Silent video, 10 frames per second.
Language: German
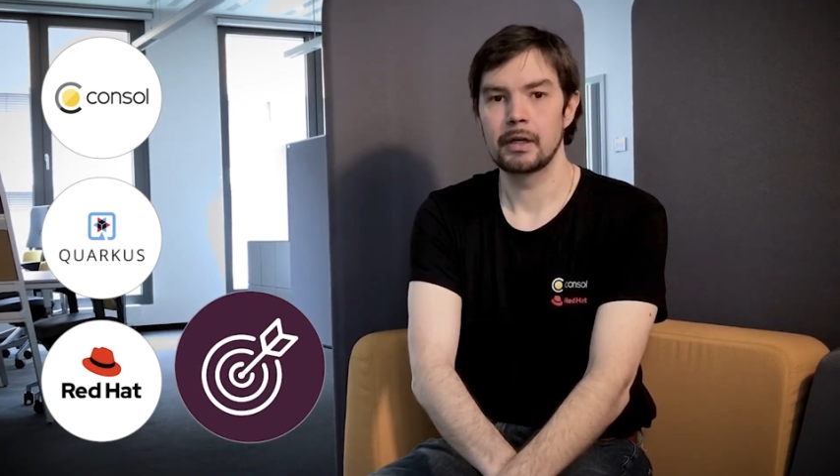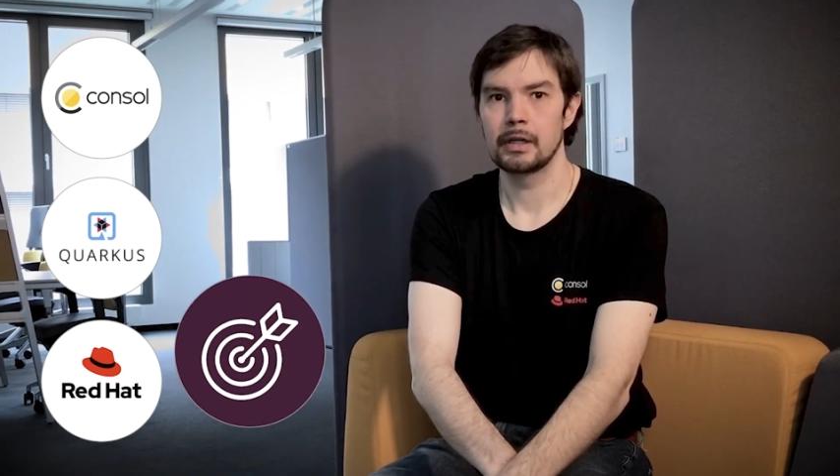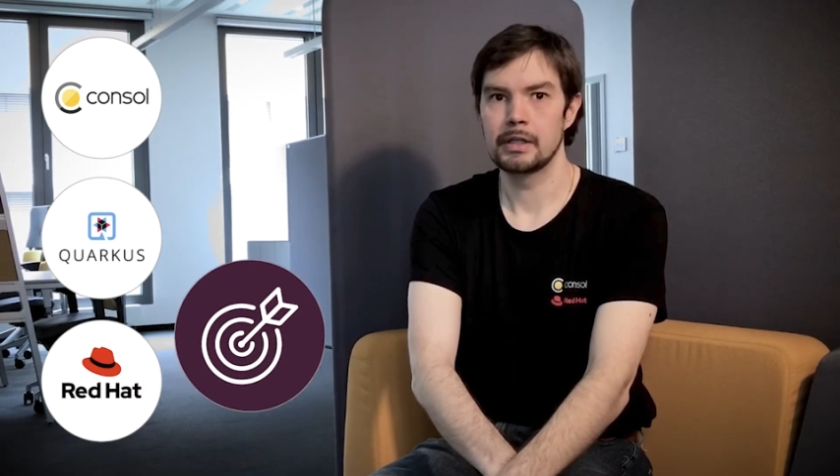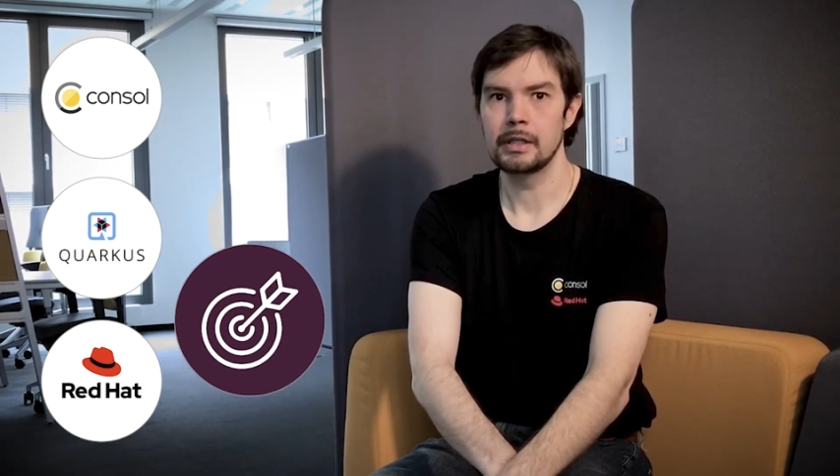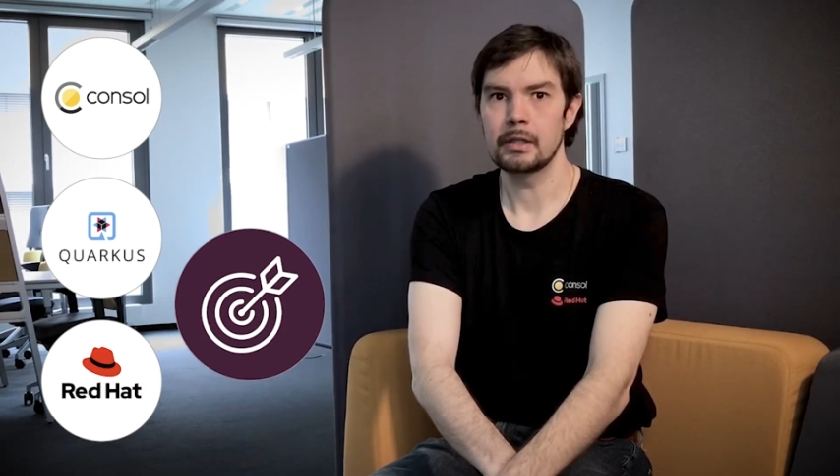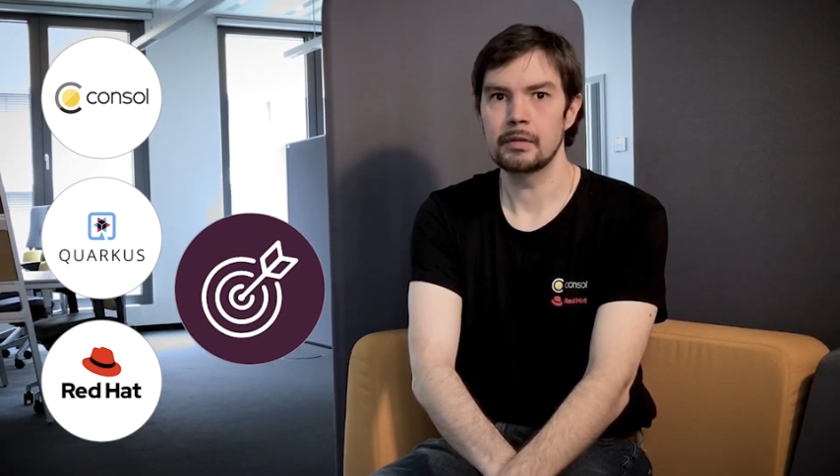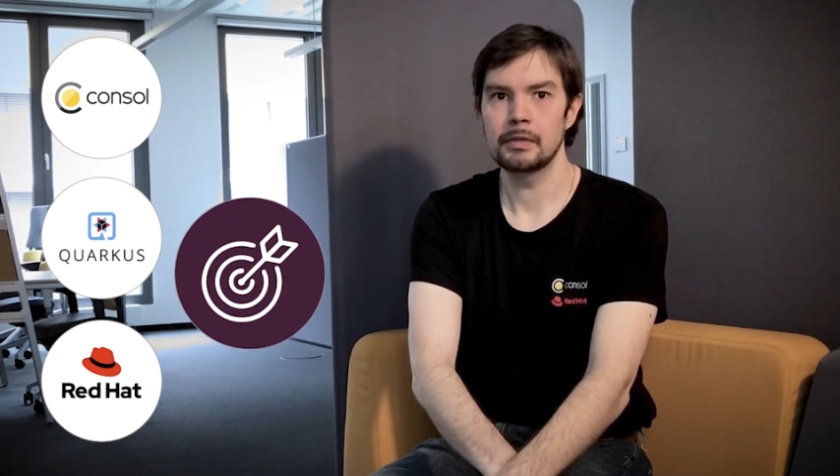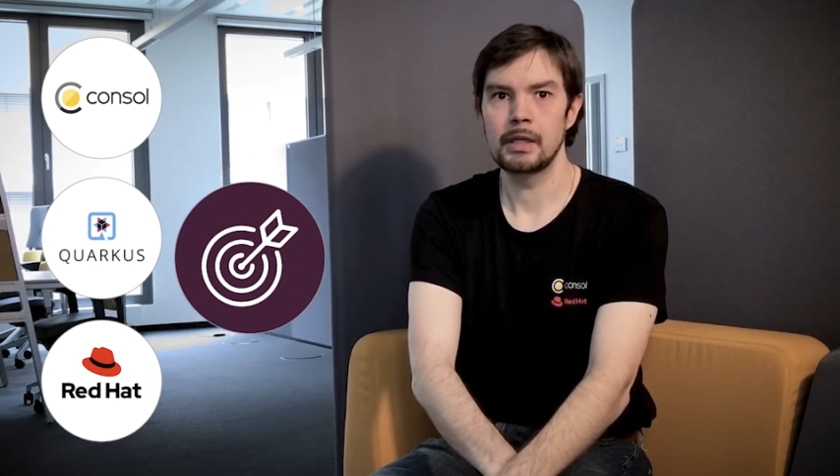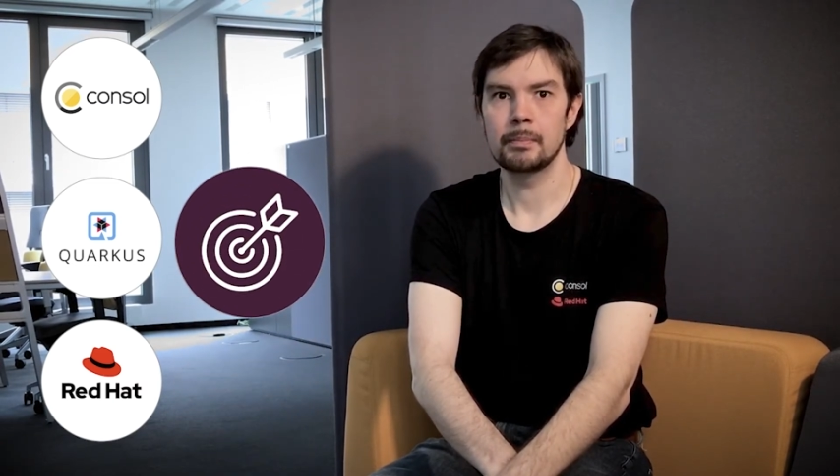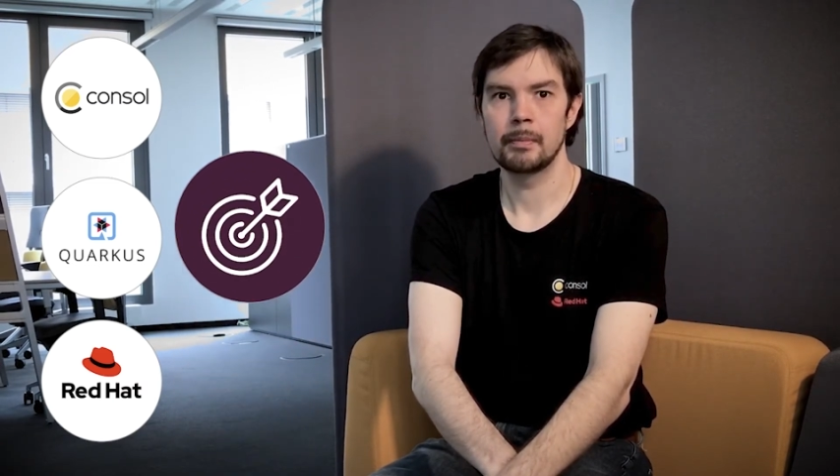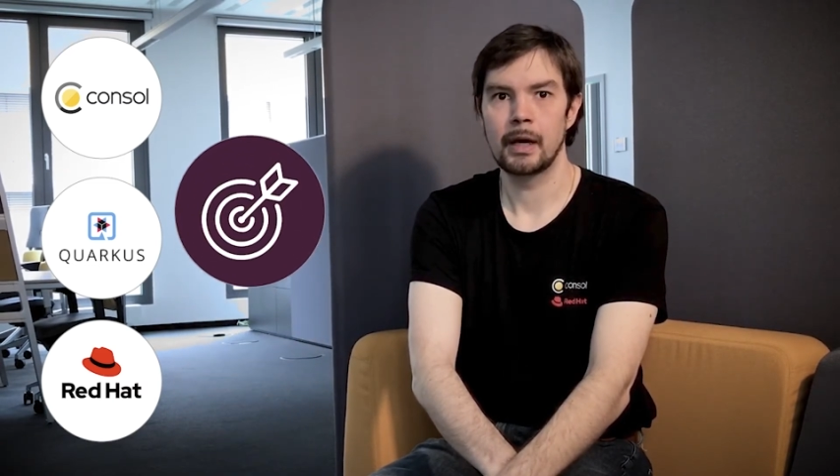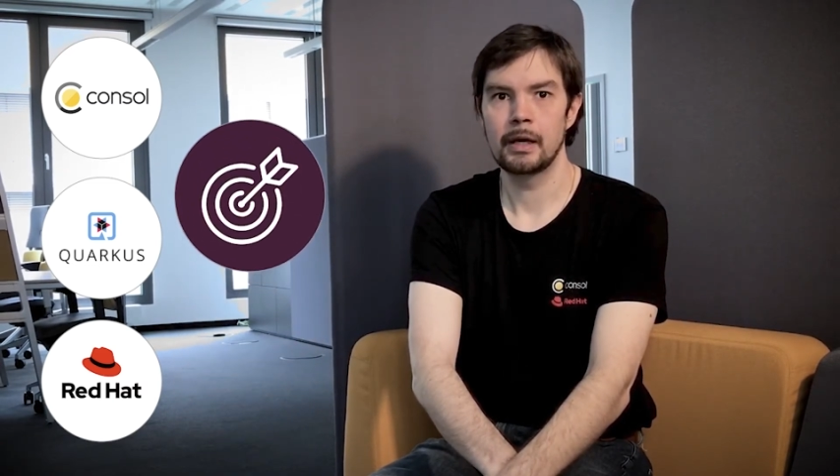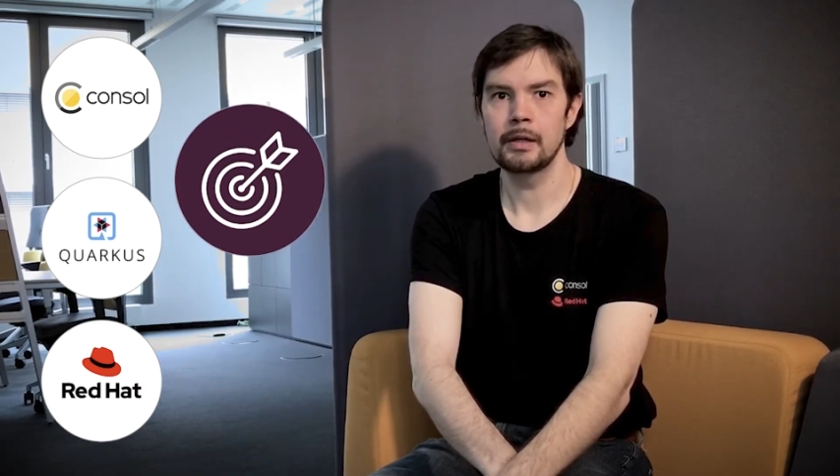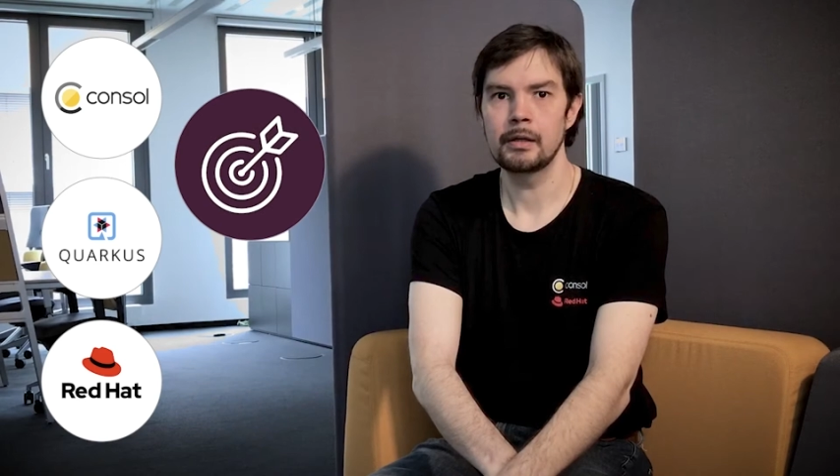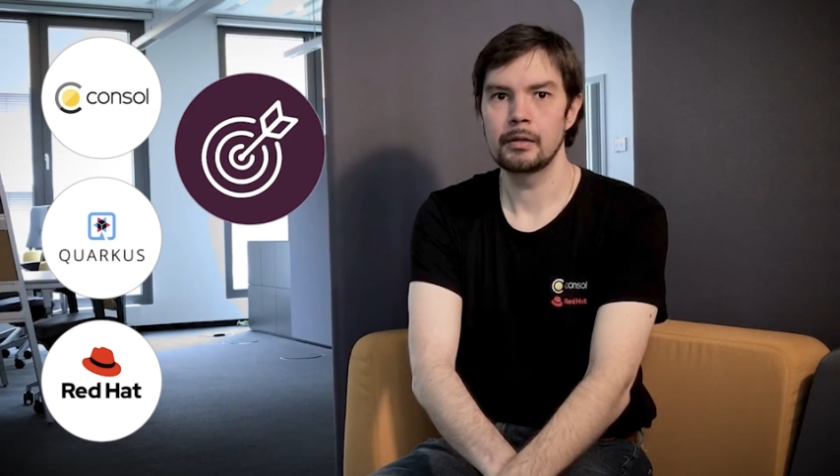gezielt auf Themen
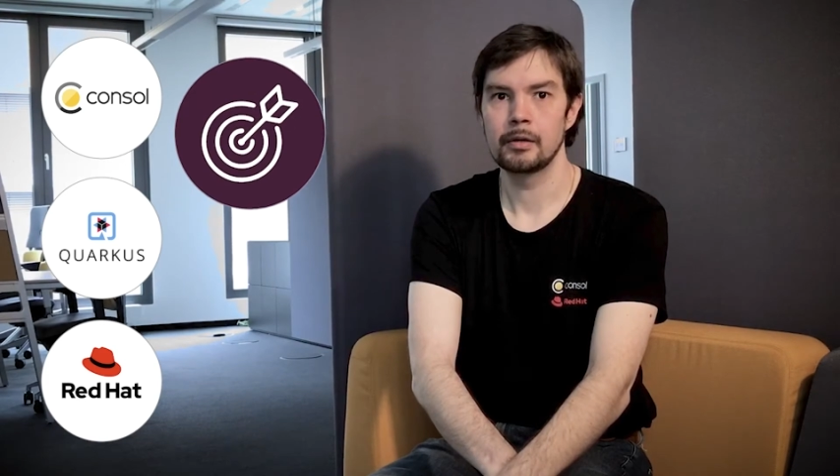ein